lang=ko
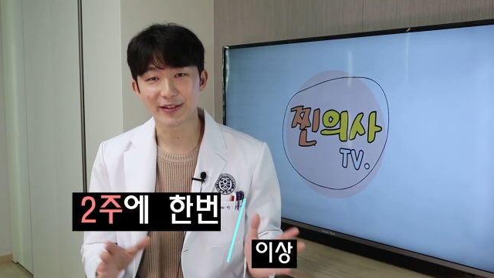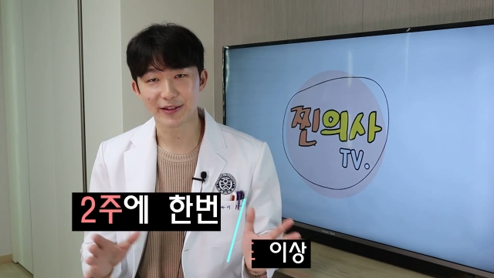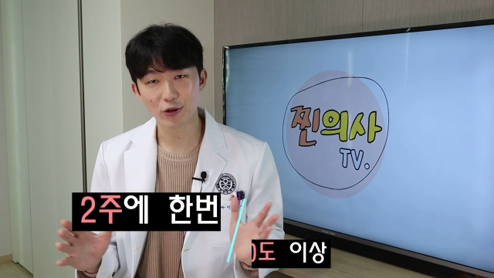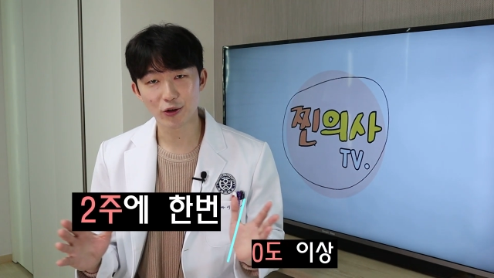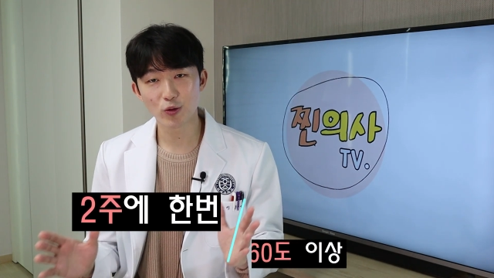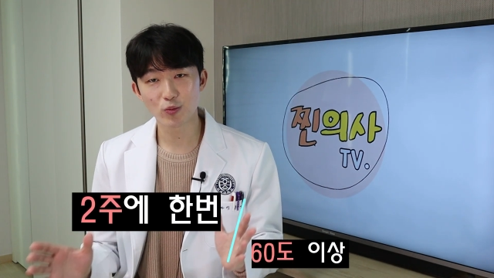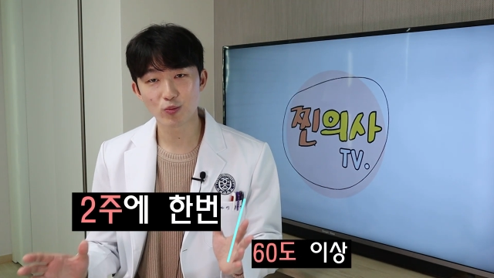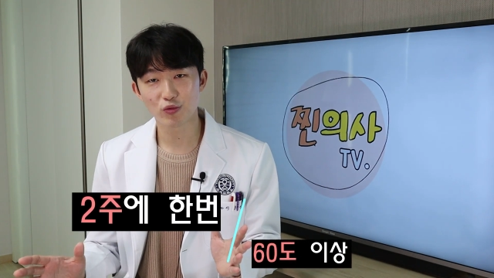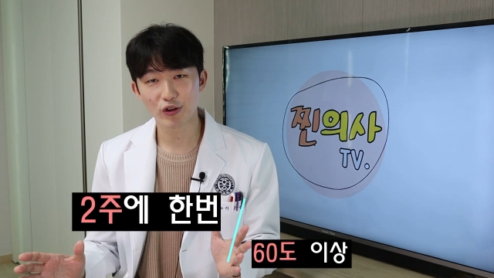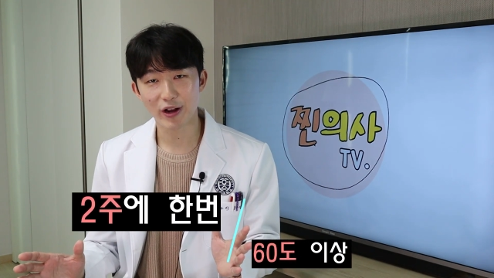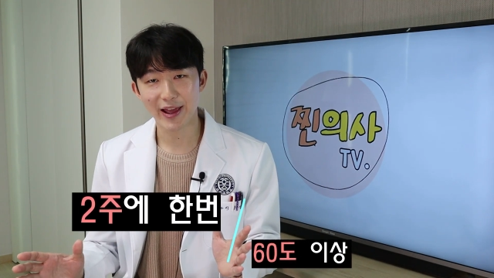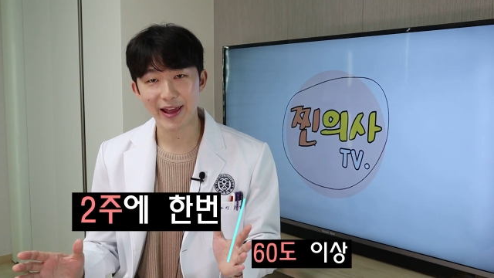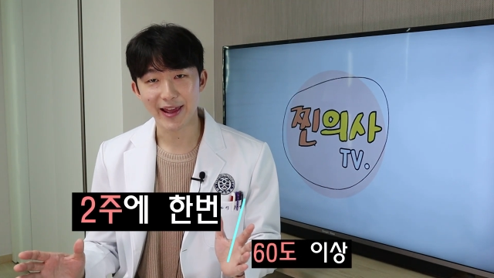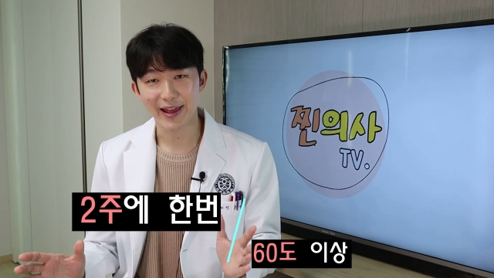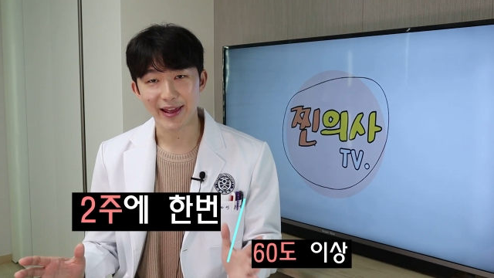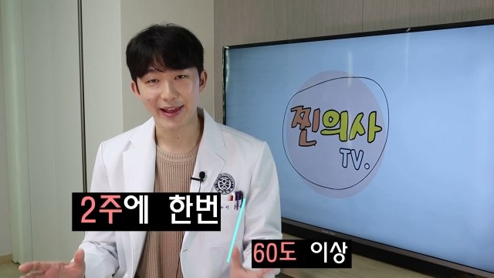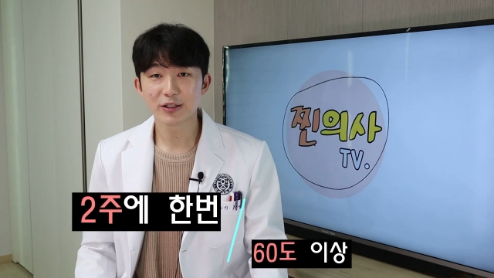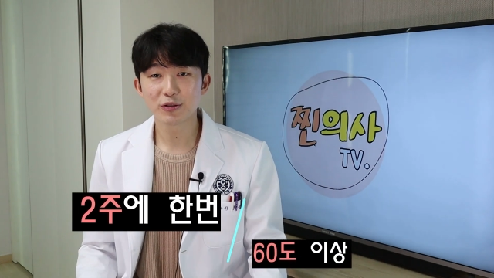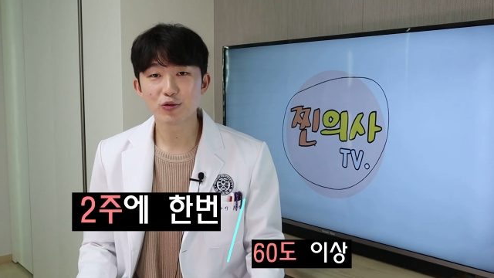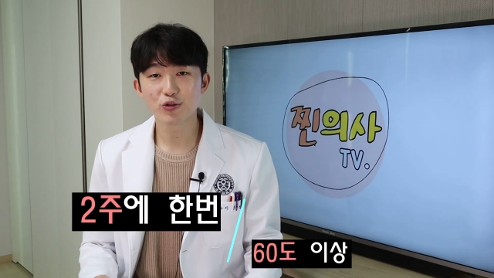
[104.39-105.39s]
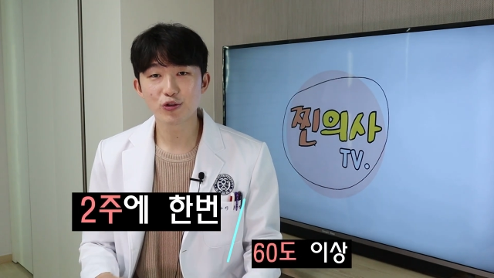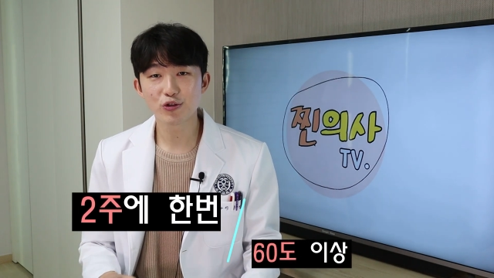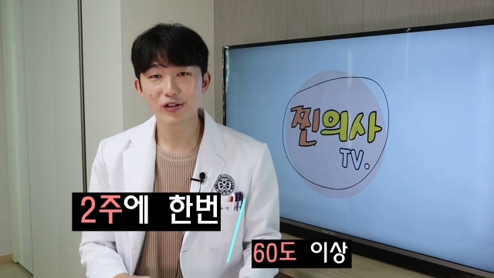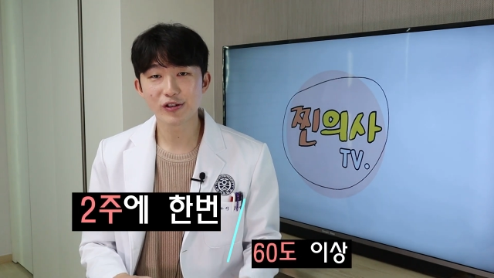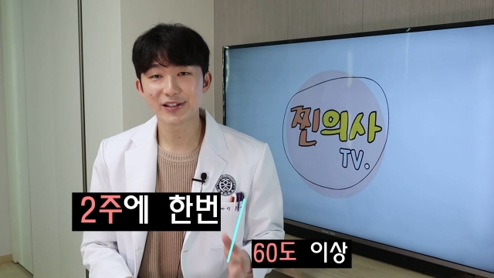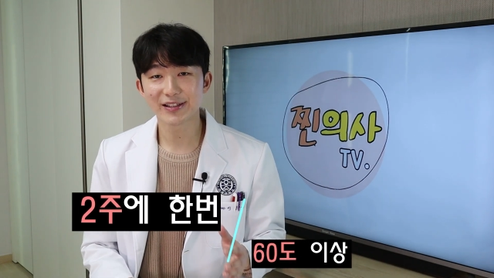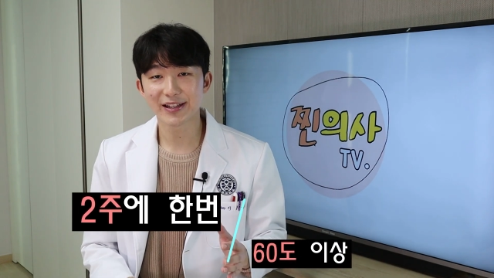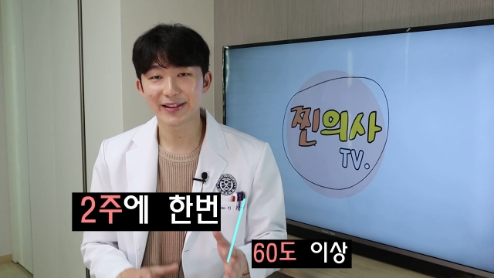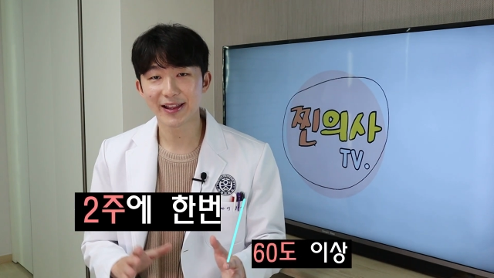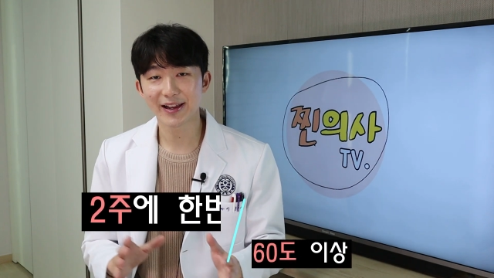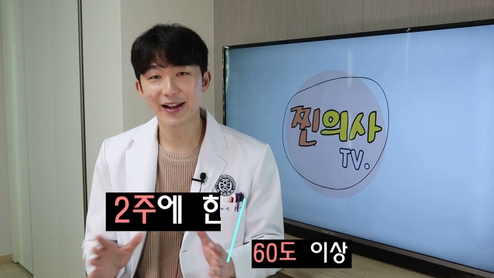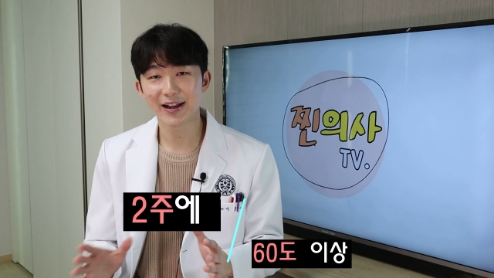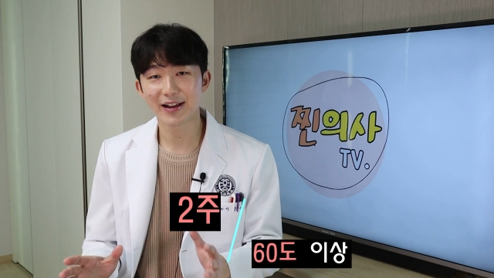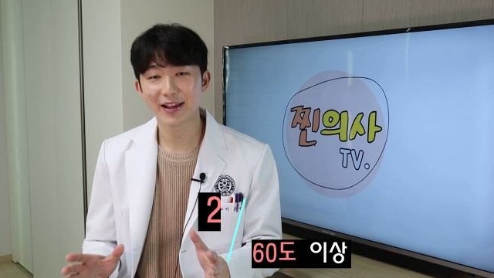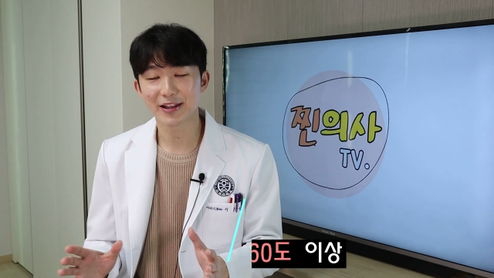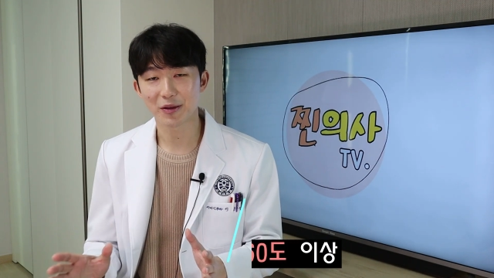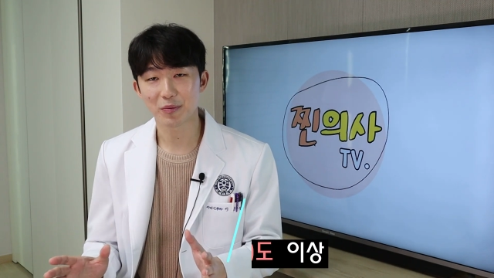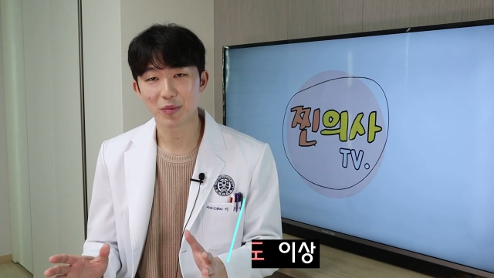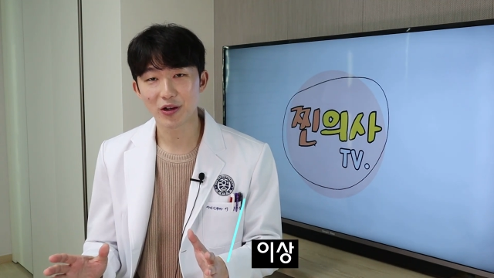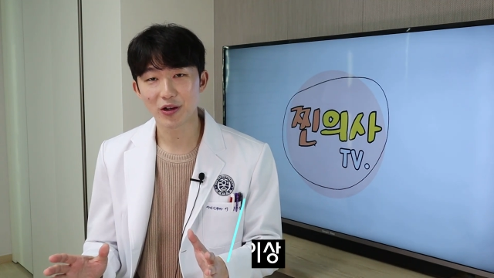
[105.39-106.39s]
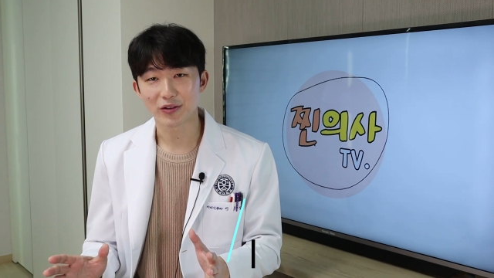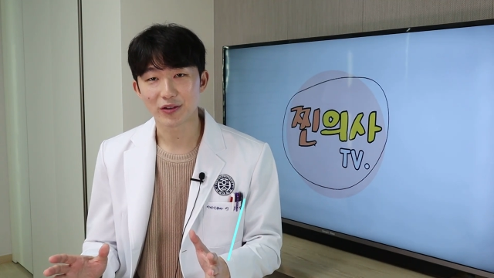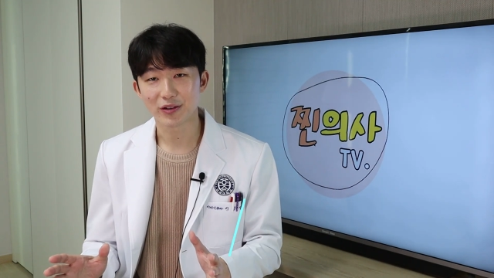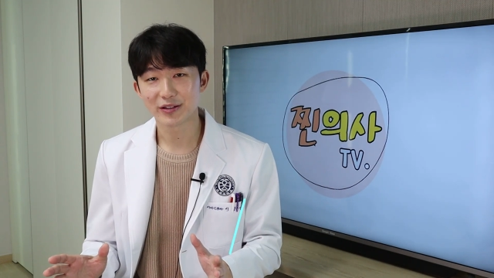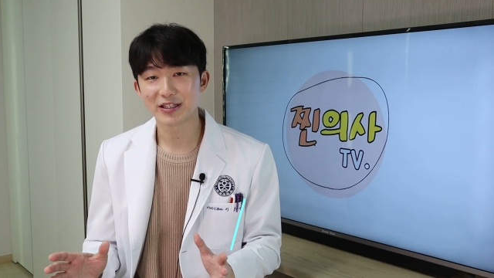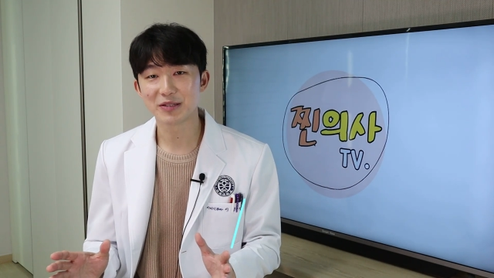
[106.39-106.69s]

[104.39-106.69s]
뜨거운 물에 침구류를 세탁하게 되면